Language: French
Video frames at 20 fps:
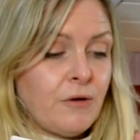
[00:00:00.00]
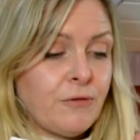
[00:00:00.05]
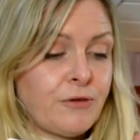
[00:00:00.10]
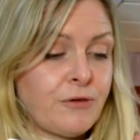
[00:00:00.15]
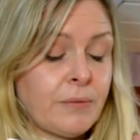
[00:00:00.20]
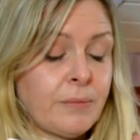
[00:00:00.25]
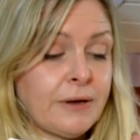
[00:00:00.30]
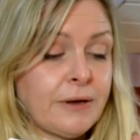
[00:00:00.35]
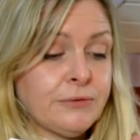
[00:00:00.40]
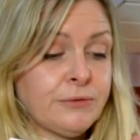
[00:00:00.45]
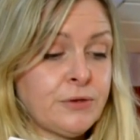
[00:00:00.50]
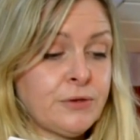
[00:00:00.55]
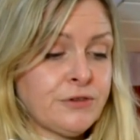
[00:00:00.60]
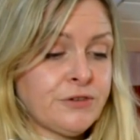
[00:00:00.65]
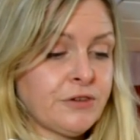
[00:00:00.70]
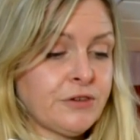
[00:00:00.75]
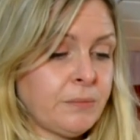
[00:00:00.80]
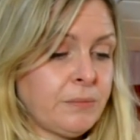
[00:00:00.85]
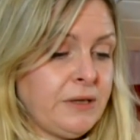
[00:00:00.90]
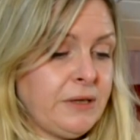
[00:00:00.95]
format
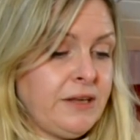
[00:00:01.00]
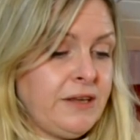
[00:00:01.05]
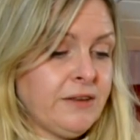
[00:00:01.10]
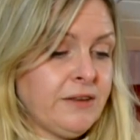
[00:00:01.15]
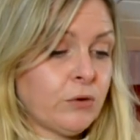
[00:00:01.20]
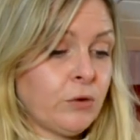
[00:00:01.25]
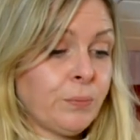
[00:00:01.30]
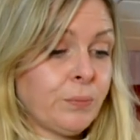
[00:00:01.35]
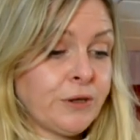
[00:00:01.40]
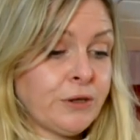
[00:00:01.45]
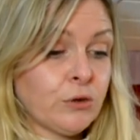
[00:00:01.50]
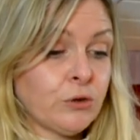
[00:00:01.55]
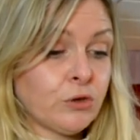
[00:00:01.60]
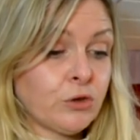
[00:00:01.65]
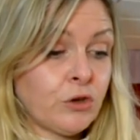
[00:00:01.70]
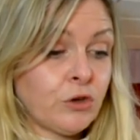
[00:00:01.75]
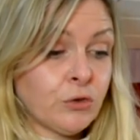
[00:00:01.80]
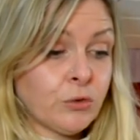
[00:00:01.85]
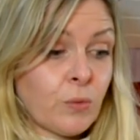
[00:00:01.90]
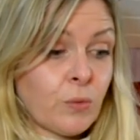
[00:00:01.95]
200ml au prix de
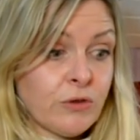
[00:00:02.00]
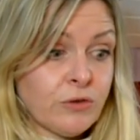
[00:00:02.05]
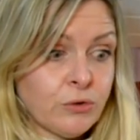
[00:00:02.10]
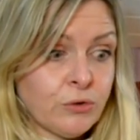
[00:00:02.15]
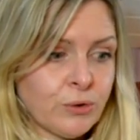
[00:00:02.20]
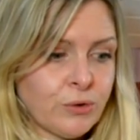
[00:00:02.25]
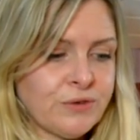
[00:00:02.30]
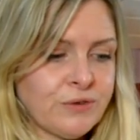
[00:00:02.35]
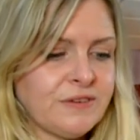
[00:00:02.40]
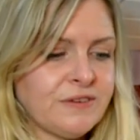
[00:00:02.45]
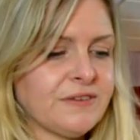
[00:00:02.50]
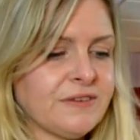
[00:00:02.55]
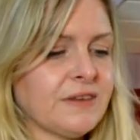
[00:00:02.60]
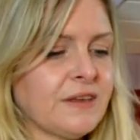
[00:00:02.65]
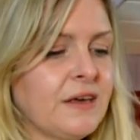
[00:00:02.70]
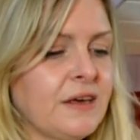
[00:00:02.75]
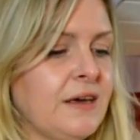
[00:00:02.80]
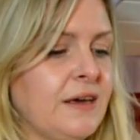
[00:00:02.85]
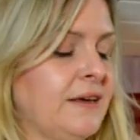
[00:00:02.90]
33,10€.